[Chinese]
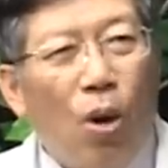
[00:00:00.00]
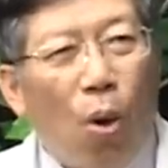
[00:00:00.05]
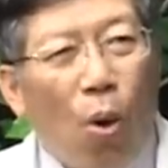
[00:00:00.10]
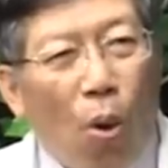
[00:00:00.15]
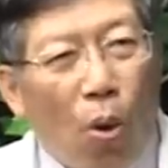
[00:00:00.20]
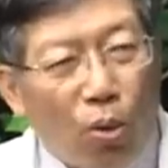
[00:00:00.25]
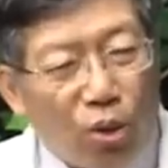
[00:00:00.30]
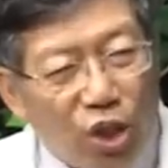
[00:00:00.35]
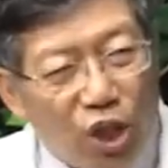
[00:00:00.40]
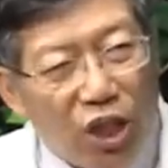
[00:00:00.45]

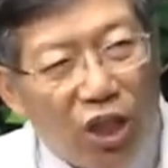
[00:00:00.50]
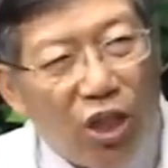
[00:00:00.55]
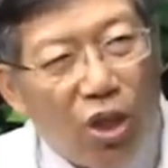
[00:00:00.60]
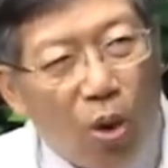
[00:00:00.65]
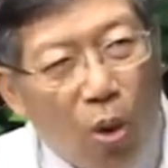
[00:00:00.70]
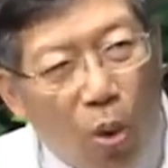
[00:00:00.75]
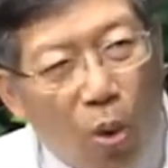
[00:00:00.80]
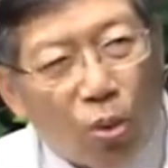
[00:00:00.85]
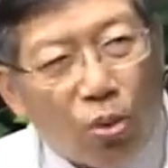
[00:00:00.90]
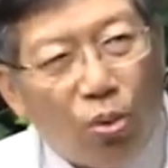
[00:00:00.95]
恶心
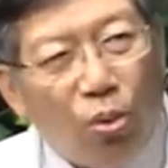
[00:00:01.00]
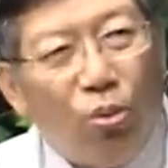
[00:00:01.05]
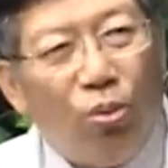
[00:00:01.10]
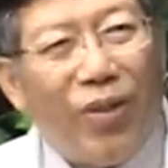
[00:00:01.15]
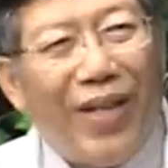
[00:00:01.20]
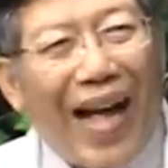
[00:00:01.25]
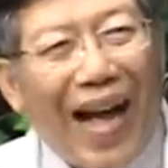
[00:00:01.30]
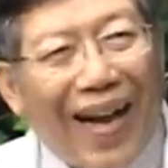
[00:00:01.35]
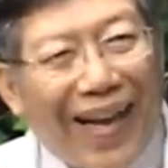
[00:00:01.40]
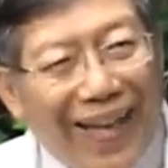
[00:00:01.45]
呕吐，
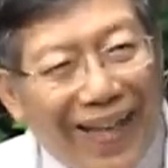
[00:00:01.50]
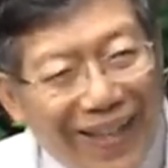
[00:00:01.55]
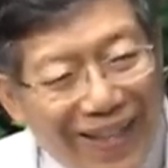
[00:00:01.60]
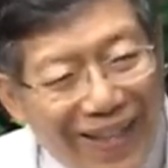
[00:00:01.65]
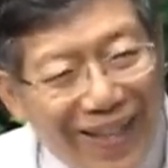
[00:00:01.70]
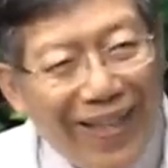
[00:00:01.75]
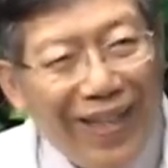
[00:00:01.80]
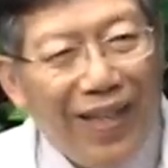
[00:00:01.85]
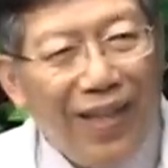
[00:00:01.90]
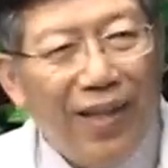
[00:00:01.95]
人会
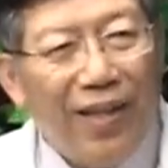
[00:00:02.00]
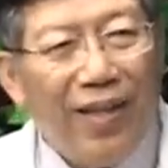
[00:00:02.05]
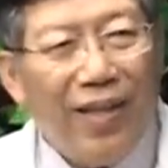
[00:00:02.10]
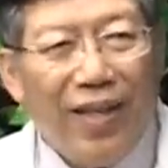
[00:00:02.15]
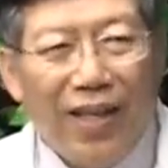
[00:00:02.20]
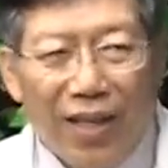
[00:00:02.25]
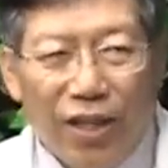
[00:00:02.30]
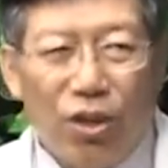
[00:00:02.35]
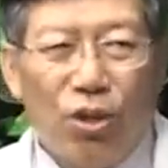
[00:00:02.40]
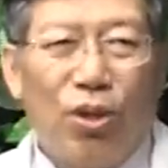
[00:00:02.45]
虚，
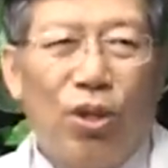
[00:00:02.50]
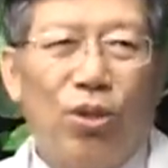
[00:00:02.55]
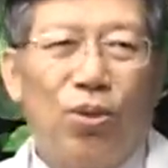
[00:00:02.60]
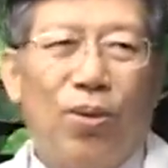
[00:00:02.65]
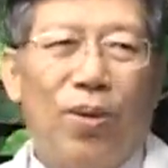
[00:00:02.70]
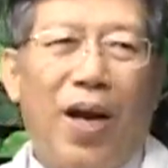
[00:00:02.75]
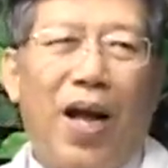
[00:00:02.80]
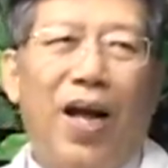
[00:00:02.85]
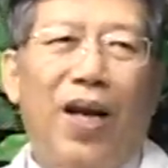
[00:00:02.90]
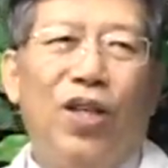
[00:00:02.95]
不准
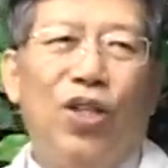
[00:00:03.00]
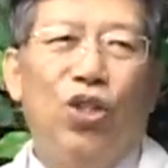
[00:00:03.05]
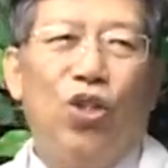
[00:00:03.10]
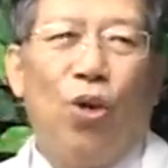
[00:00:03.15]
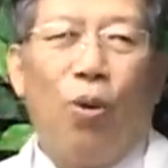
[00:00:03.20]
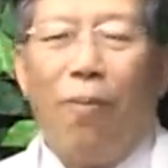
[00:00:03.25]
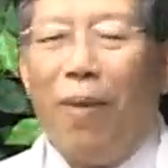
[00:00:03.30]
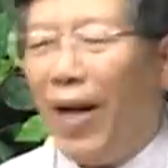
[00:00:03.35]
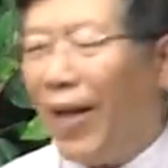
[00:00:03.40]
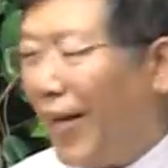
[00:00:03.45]
出来
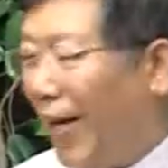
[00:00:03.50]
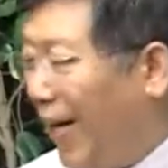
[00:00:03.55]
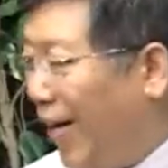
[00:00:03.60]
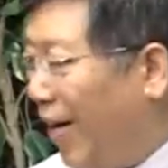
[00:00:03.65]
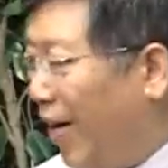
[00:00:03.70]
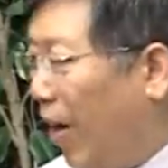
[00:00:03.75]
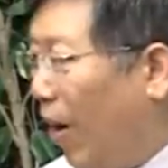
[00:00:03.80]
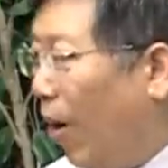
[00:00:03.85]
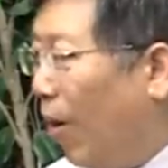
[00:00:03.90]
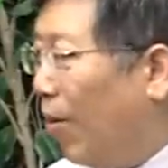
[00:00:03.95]
上班啊。
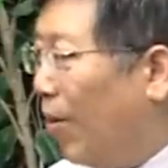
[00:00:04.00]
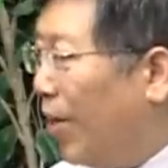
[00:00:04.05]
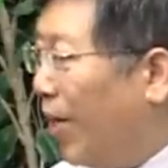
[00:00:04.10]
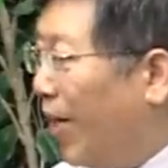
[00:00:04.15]
好